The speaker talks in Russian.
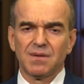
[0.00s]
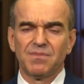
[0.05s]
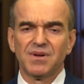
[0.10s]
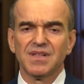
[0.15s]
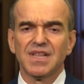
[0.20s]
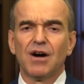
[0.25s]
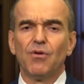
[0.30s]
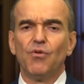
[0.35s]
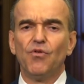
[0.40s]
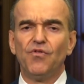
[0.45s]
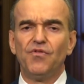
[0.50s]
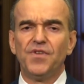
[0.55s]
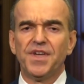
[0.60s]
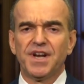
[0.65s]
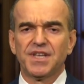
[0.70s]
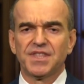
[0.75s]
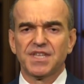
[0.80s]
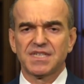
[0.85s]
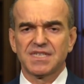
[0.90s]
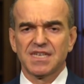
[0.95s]
была
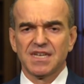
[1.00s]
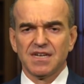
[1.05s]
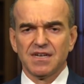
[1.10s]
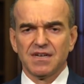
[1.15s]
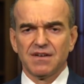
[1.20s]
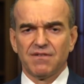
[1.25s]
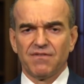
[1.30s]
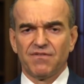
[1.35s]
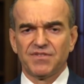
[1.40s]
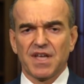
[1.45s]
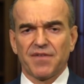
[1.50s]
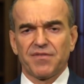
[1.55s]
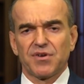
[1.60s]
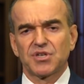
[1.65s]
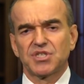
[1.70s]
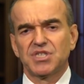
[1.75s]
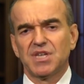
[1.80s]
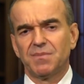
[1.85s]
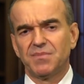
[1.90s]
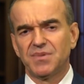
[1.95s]
уверенность в
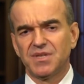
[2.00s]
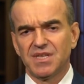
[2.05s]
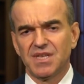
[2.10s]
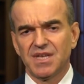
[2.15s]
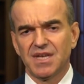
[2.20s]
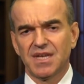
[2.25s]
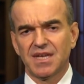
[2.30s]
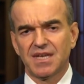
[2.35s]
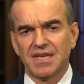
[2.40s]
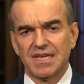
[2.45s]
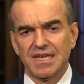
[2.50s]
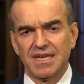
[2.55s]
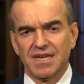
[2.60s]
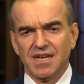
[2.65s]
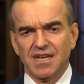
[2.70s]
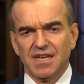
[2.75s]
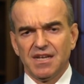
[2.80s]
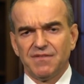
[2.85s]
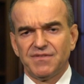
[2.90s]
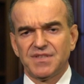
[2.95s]
завтрашнем дне, и
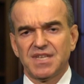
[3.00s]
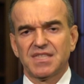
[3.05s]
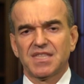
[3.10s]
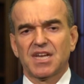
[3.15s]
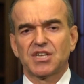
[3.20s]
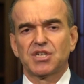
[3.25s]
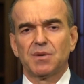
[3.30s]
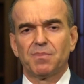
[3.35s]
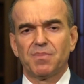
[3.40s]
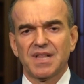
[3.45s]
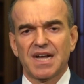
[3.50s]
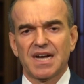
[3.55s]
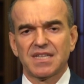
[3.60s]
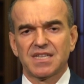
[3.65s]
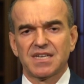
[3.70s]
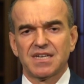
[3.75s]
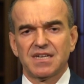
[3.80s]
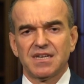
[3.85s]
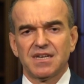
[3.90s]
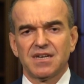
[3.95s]
все наши
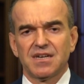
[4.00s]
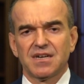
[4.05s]
планы,